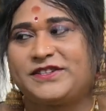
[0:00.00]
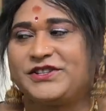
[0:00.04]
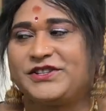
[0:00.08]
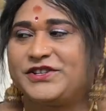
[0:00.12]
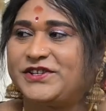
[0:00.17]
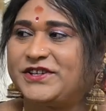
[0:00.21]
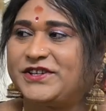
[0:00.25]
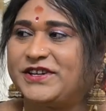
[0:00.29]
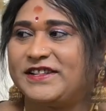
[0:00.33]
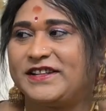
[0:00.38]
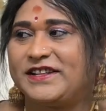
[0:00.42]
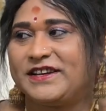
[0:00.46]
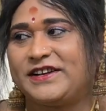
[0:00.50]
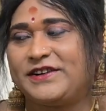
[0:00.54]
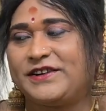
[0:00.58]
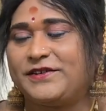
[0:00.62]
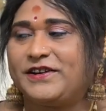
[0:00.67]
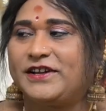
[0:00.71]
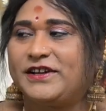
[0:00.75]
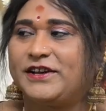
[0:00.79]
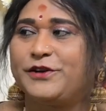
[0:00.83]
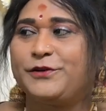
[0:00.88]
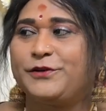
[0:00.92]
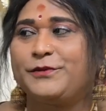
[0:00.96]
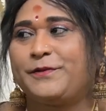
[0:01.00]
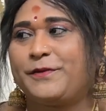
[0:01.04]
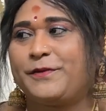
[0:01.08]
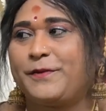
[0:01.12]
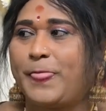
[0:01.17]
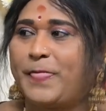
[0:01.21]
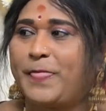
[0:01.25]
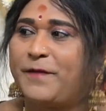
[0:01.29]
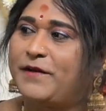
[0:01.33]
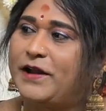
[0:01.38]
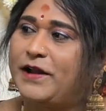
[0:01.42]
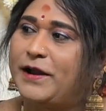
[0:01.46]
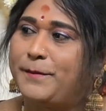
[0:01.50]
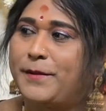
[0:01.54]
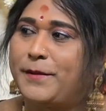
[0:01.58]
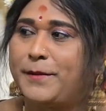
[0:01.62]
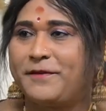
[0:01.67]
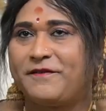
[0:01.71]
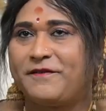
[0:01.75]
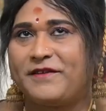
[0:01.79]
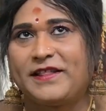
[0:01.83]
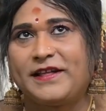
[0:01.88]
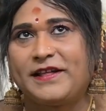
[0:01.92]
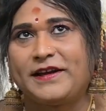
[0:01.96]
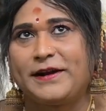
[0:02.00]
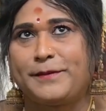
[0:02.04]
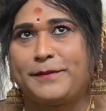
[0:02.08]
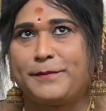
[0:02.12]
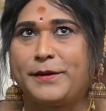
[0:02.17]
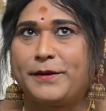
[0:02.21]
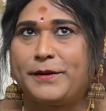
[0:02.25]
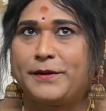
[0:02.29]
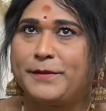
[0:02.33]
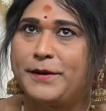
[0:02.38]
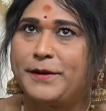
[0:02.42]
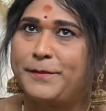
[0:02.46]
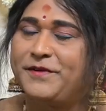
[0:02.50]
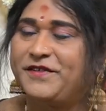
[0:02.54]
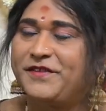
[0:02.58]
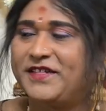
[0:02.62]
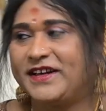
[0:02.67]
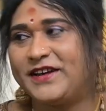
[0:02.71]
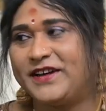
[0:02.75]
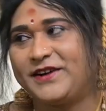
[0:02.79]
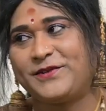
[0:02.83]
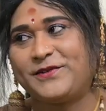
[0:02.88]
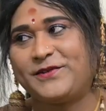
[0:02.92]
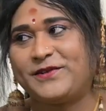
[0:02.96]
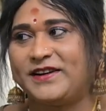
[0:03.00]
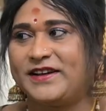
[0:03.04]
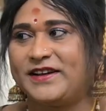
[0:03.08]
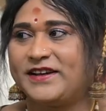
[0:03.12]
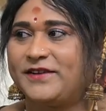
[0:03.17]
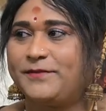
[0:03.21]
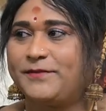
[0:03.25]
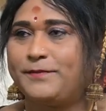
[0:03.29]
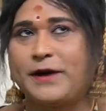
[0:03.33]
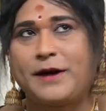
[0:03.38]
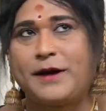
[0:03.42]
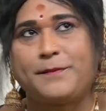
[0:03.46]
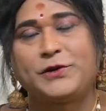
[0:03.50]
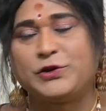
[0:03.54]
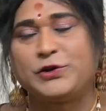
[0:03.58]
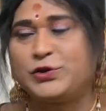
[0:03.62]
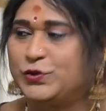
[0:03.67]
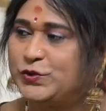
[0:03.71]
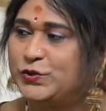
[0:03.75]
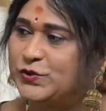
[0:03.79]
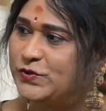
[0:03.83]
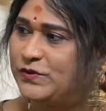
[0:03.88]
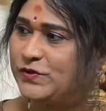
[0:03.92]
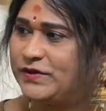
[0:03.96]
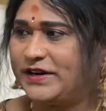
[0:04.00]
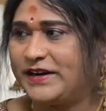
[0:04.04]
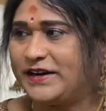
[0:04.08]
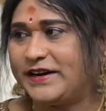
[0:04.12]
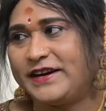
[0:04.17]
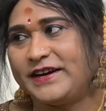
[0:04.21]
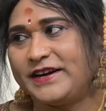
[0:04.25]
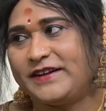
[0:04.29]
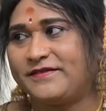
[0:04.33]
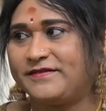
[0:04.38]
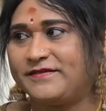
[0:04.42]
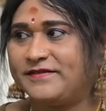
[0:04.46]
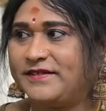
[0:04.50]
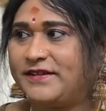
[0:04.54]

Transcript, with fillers: సిస్టర్ దగ్గర ఉంటారు వాళ్ళ అమ్మమ్మ వాళ్ళ దగ్గర మా మమ్మీ దగ్గర కూడా ఉంటారు పాపను చూసుకుంటాను నేను